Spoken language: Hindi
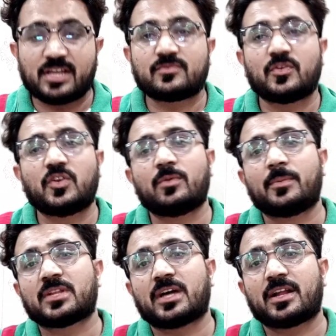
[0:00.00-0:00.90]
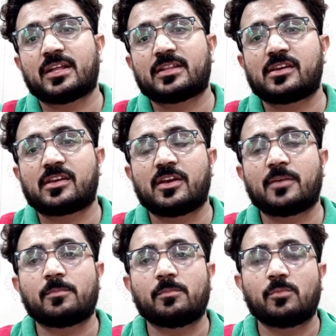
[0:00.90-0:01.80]
इस वीडियो में बता रहे थे कि
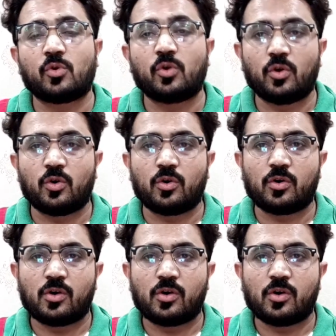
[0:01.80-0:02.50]
मुग़लों